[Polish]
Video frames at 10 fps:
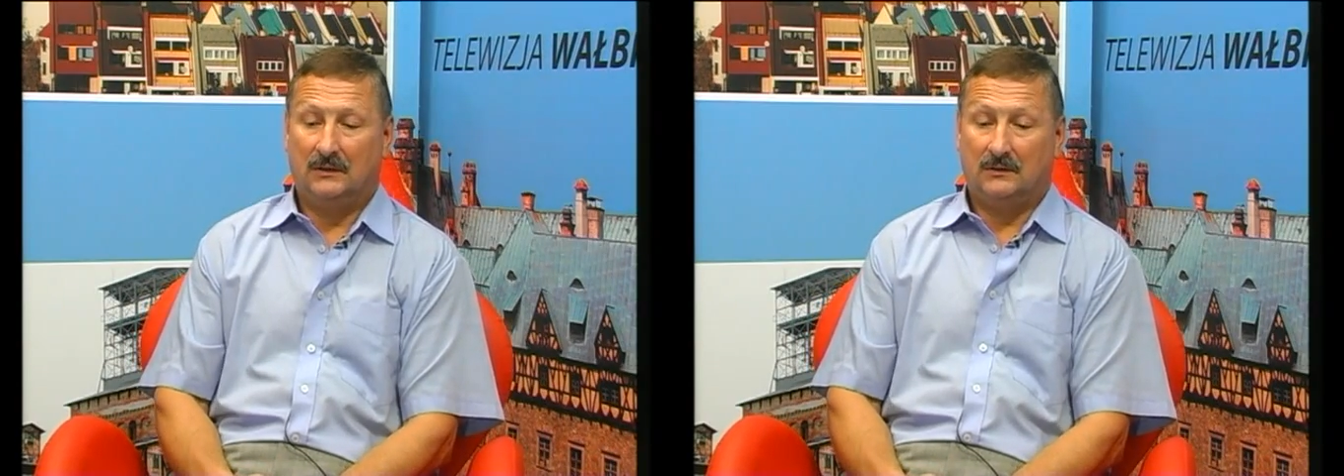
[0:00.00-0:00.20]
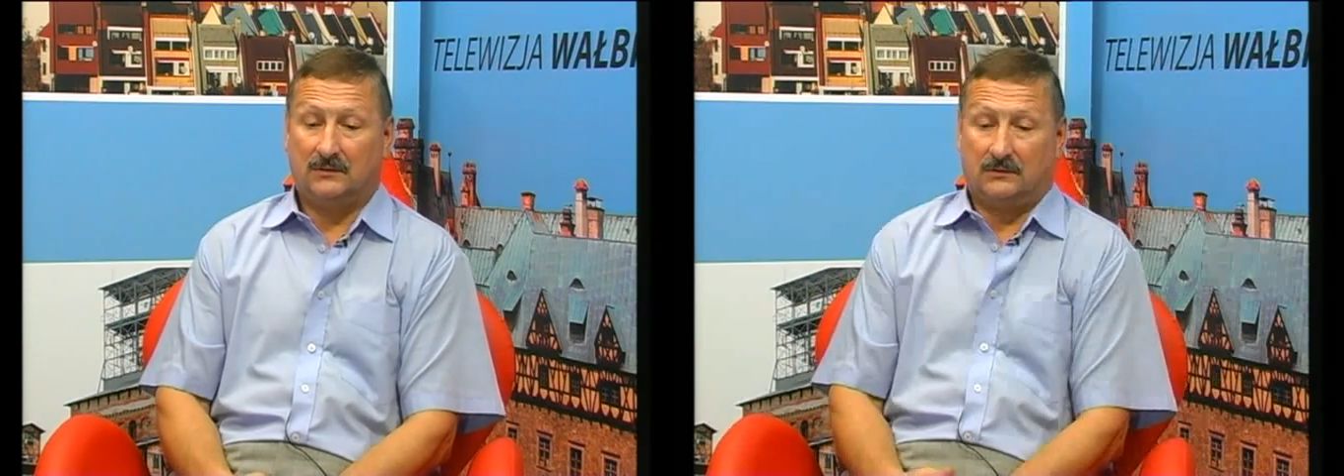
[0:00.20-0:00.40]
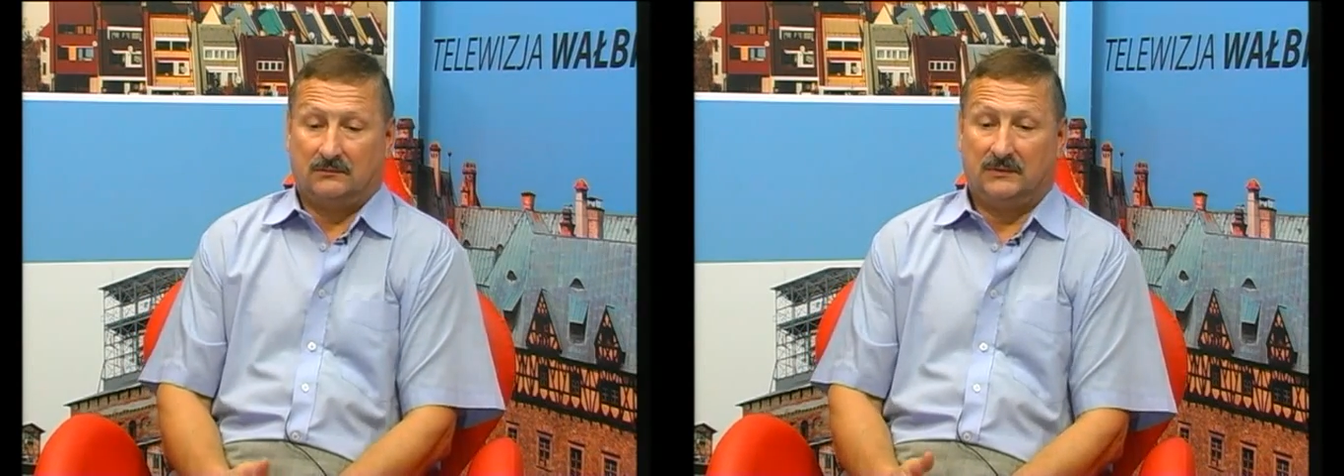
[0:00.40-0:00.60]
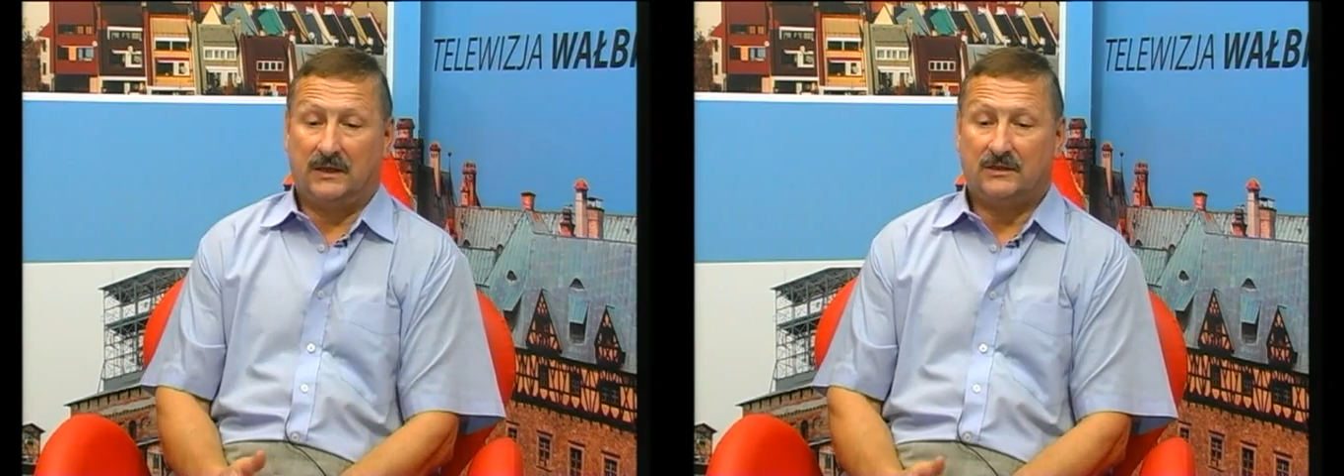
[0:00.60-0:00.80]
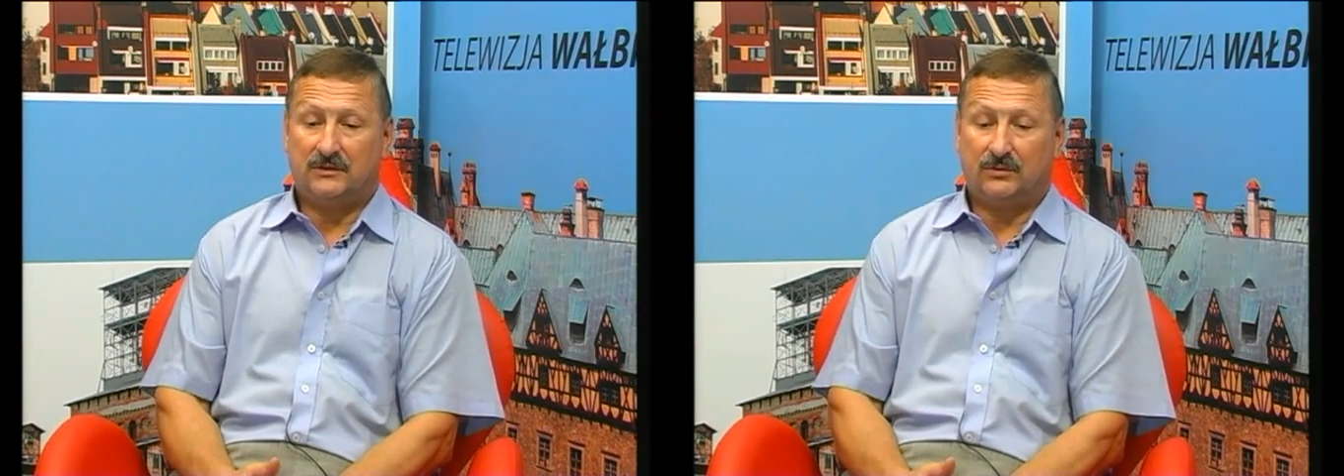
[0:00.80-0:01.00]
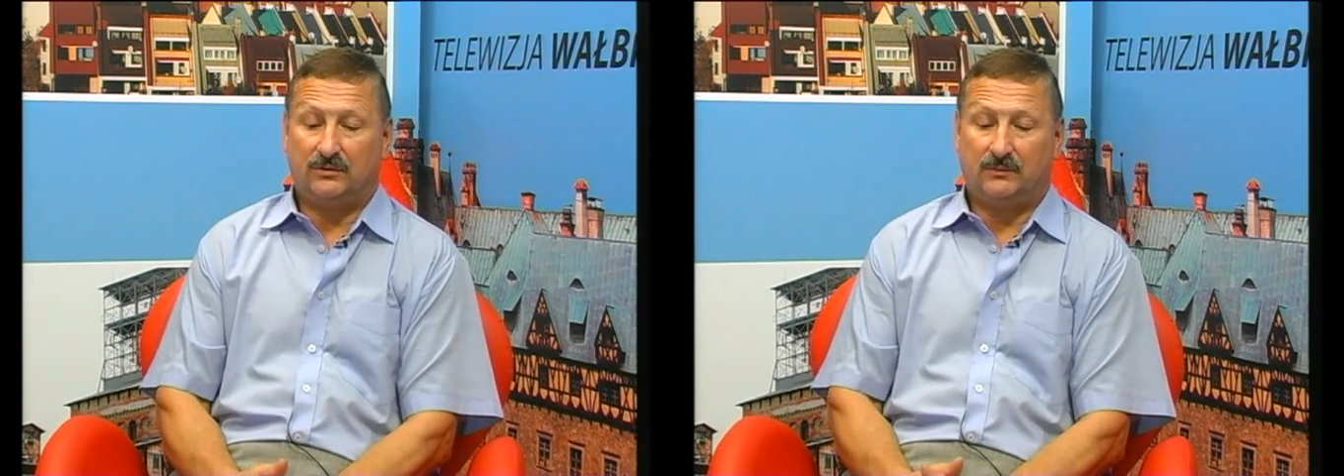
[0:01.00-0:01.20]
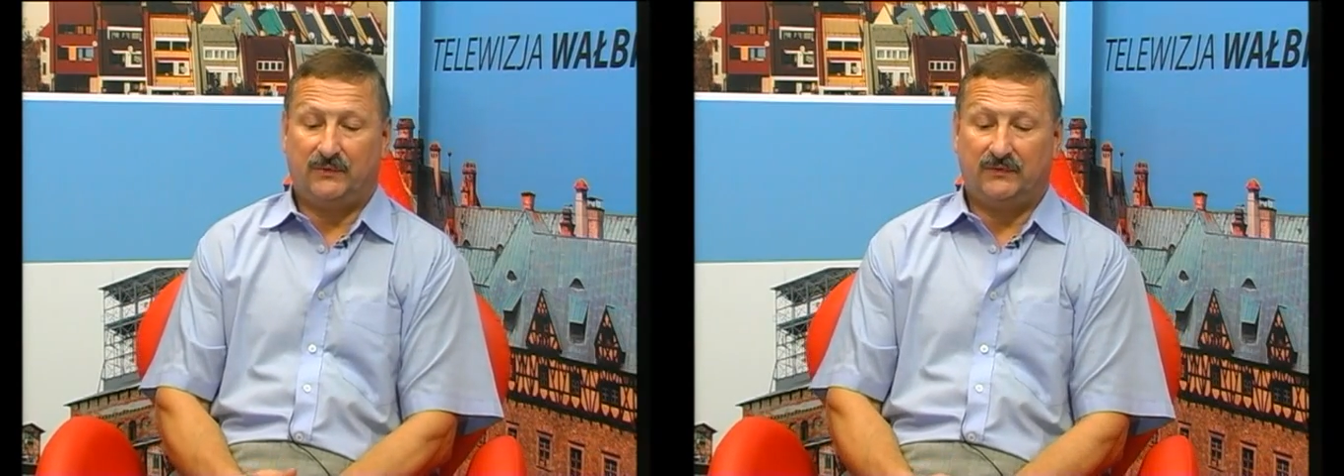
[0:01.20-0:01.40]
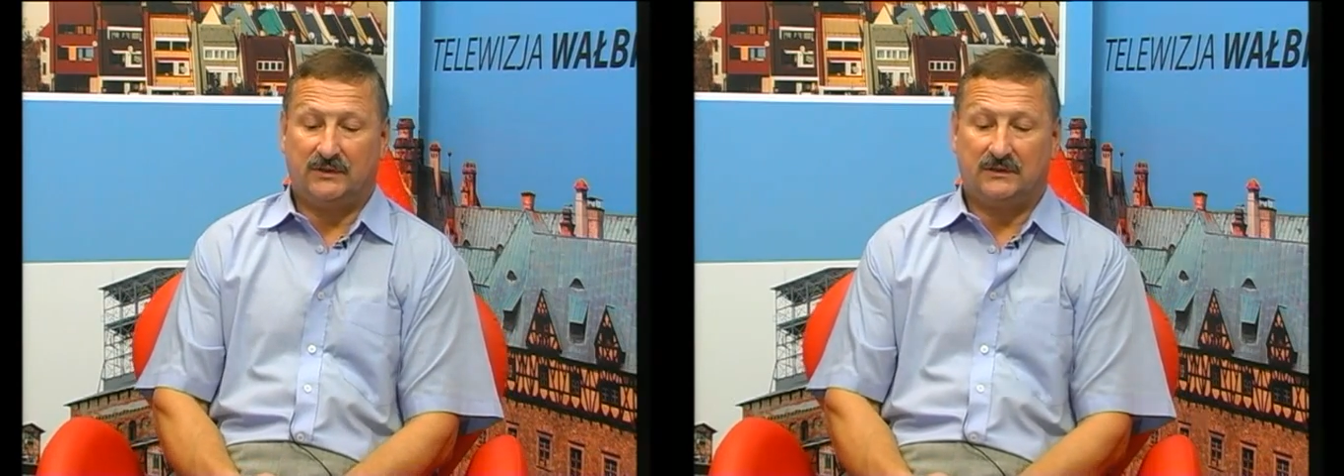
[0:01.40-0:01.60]
No, na razie trudno
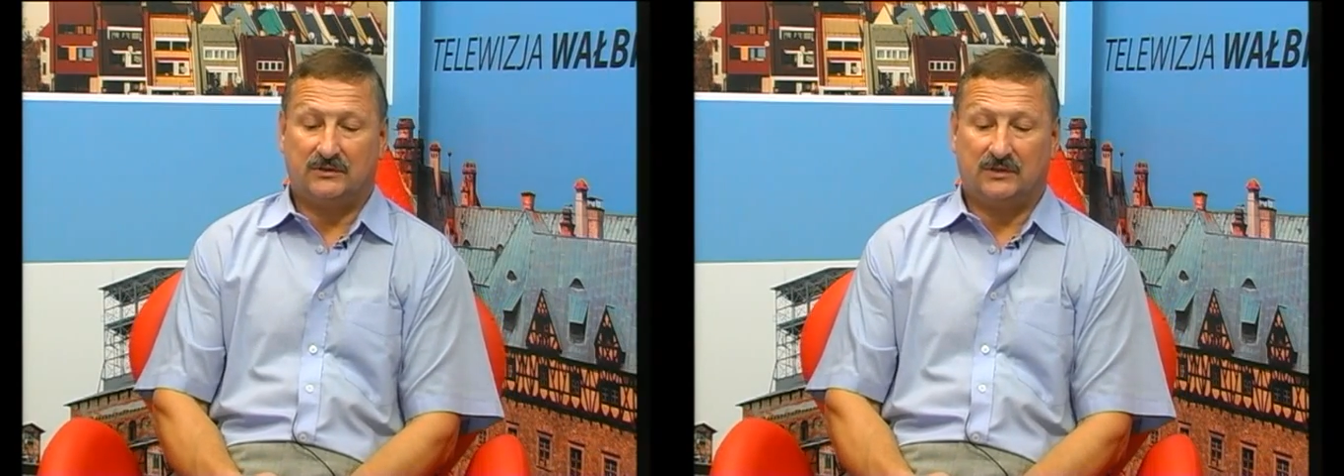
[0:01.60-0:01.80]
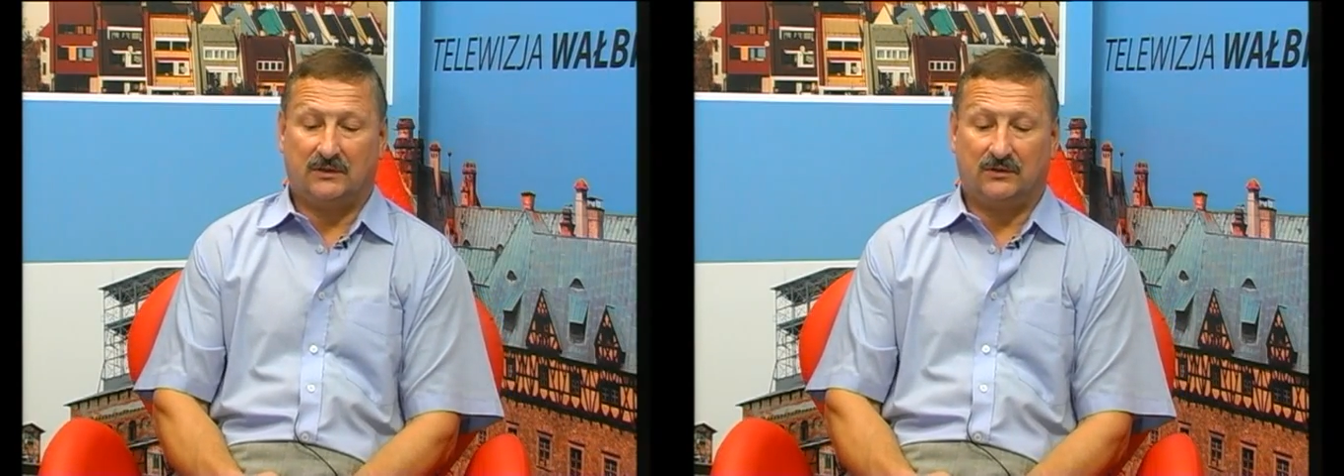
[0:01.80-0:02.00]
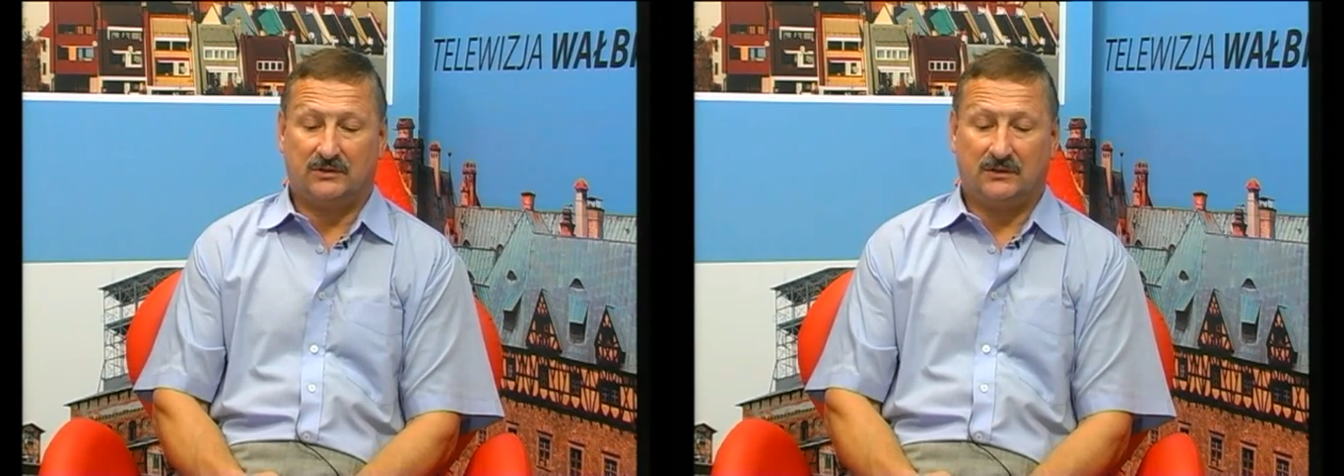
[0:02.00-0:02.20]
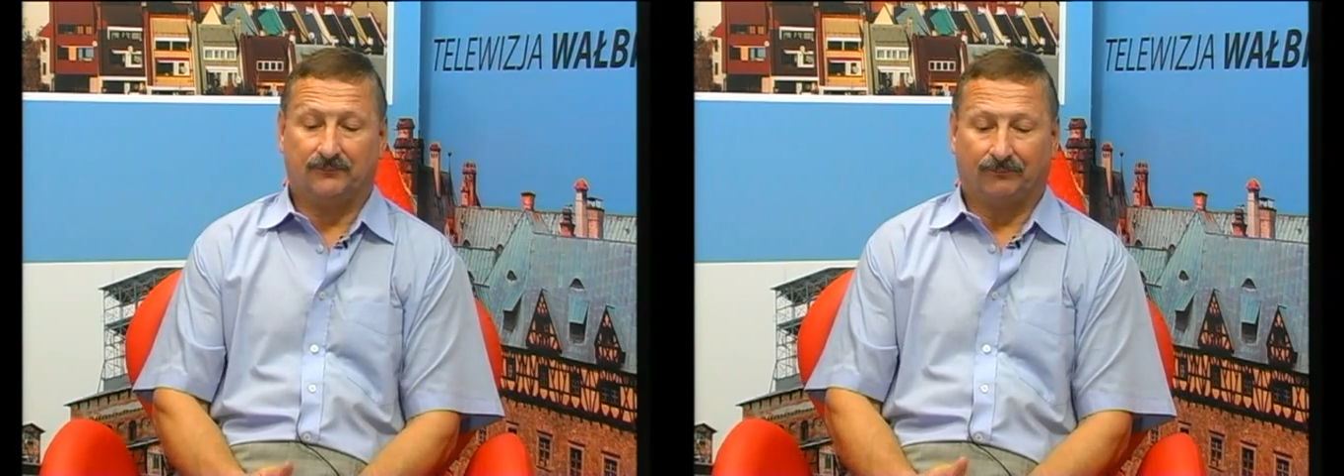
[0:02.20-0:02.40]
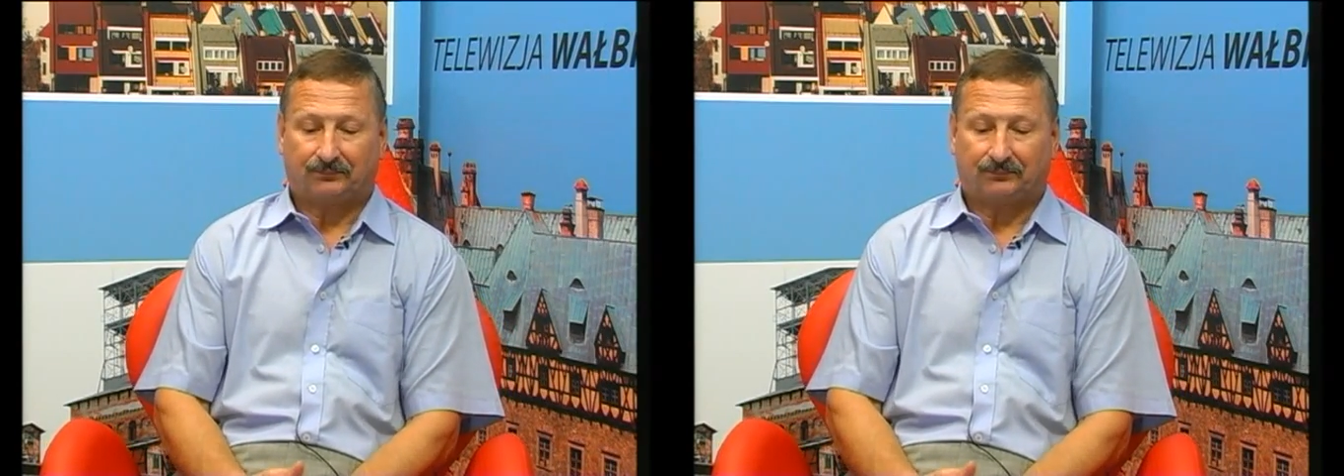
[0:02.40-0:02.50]
powiedzieć, jeżeli chodzi